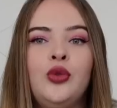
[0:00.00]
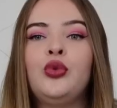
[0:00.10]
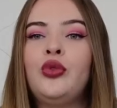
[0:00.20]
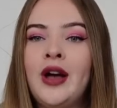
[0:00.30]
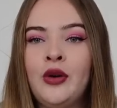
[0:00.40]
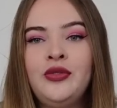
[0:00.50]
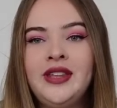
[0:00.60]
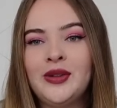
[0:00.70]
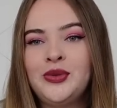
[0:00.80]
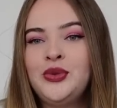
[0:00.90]
Donc on va
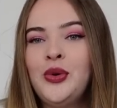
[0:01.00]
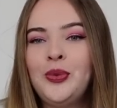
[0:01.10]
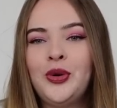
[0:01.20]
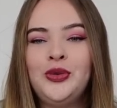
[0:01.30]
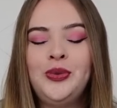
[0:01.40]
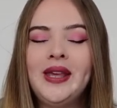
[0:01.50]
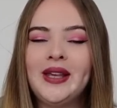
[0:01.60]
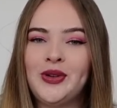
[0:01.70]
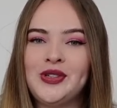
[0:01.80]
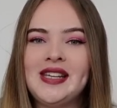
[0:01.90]
revenir du coup au
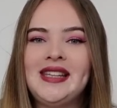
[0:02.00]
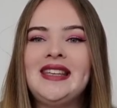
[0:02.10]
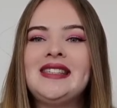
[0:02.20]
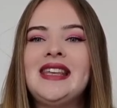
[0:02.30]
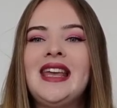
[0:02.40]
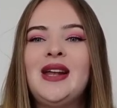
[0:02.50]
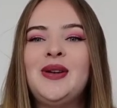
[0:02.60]
produit que j'ai testé.